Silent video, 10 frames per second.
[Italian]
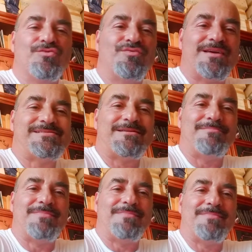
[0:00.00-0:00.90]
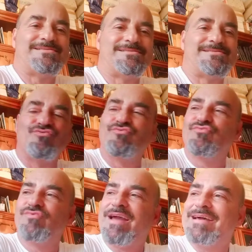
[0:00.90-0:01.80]
un sms,
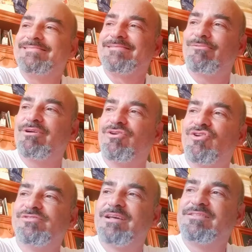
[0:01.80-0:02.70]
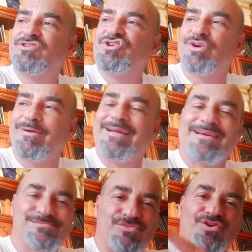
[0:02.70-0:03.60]
un'ansia, qualcosa e ti dice guarda
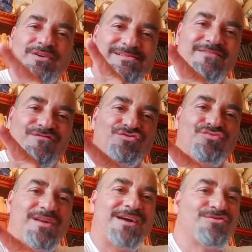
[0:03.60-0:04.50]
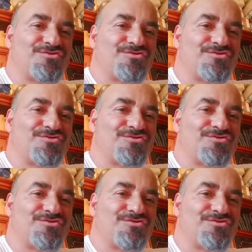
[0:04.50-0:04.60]
che Smolli che sei infortunato,